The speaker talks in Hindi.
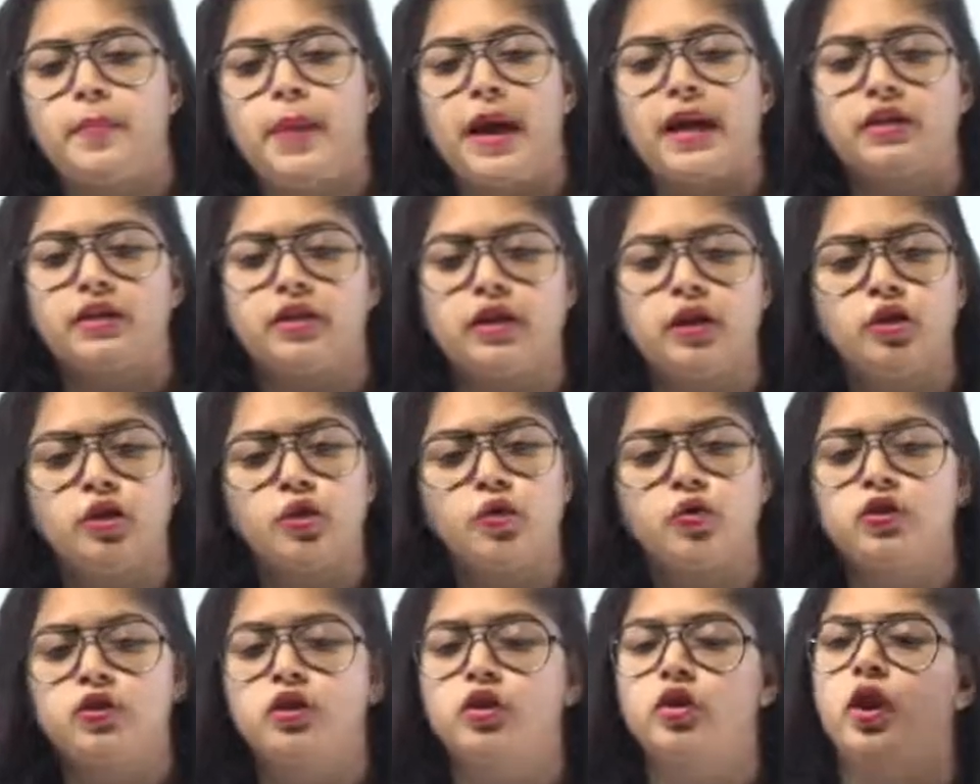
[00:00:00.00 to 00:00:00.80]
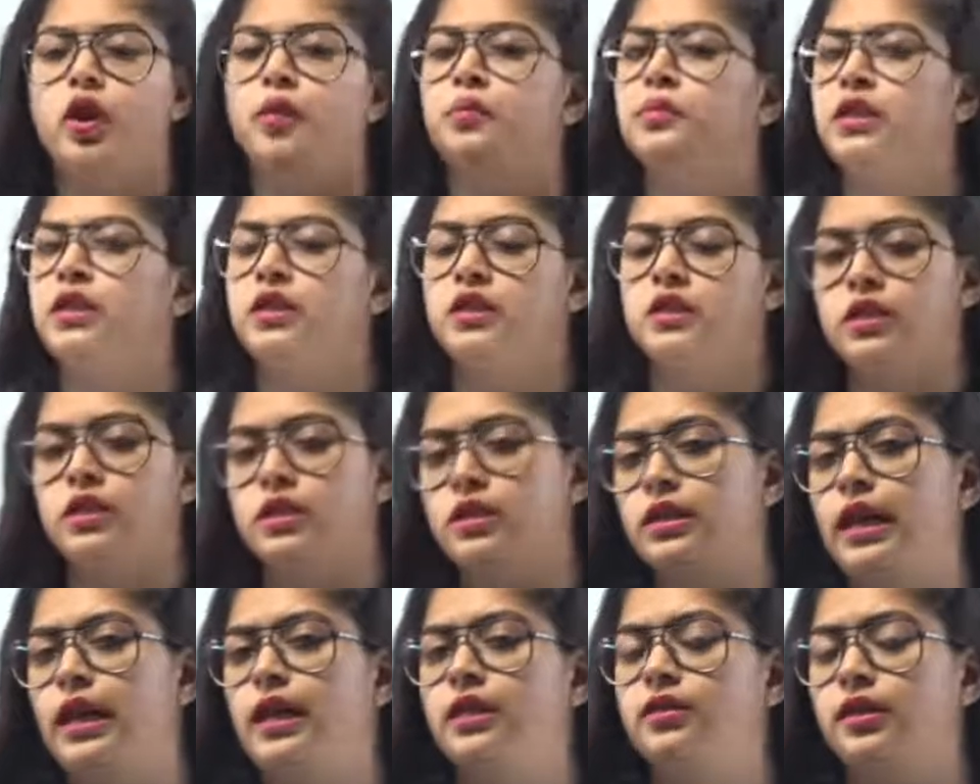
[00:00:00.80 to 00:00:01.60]
बात करें तो उसी को हम थीसिस
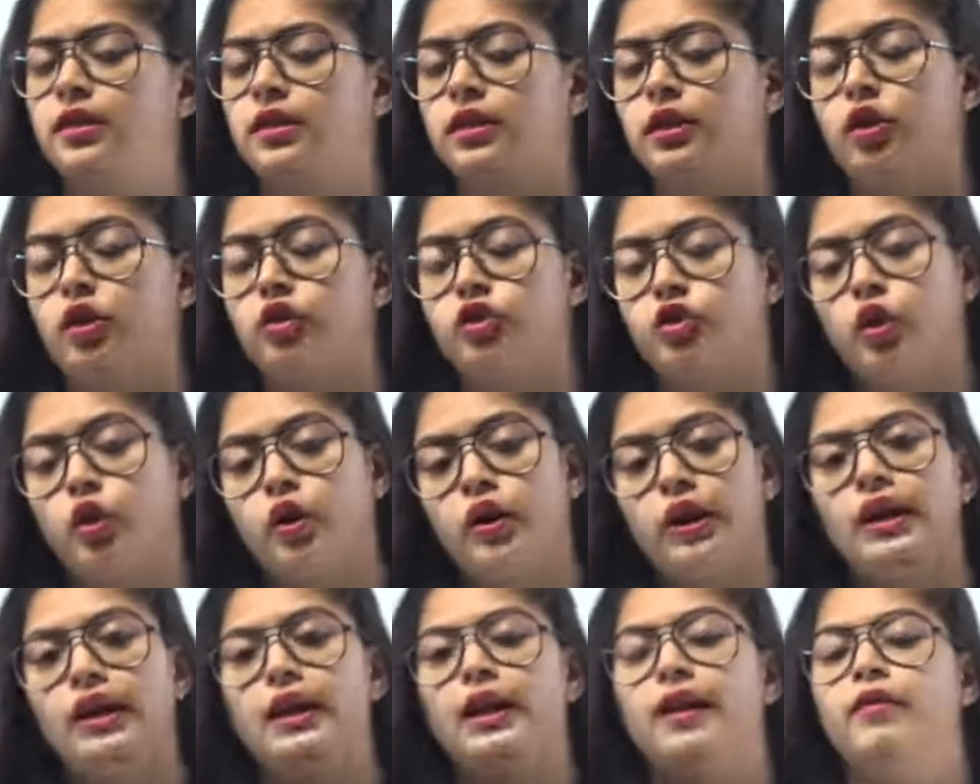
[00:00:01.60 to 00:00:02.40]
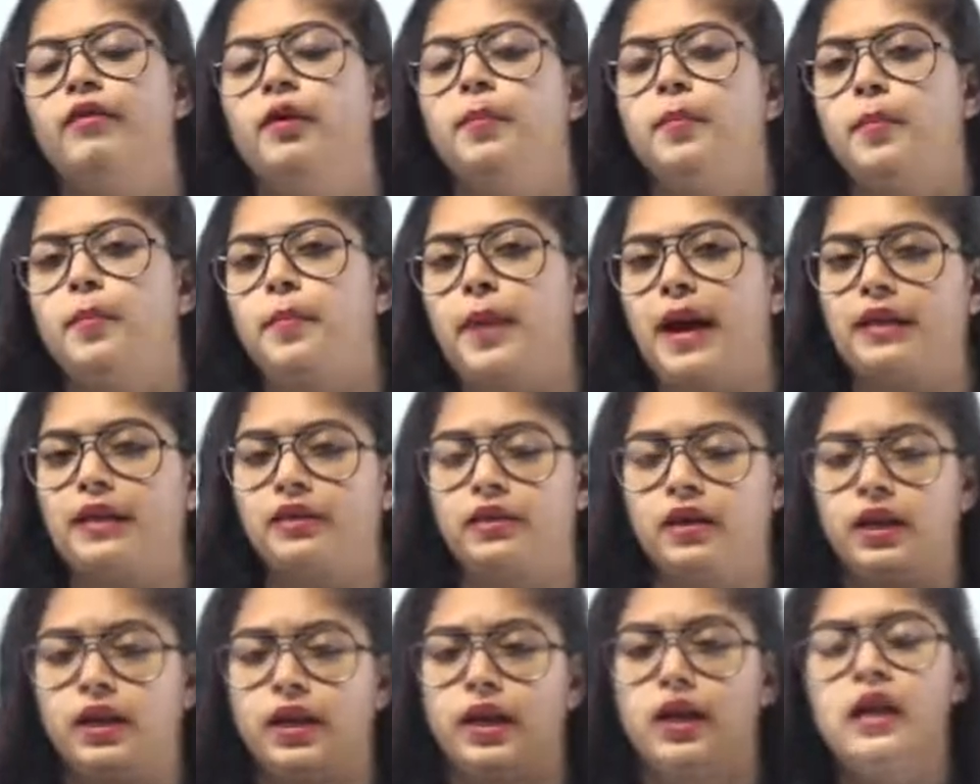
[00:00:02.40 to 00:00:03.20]
कह सकते हैं और छोटे लेवल पे बात
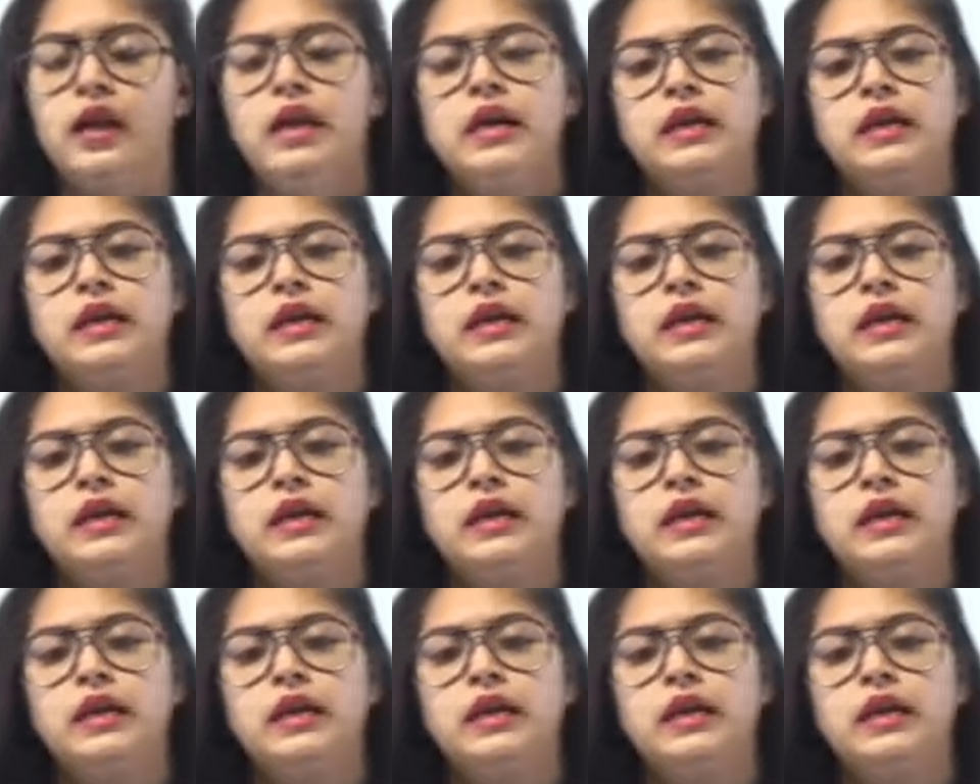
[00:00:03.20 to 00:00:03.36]
करें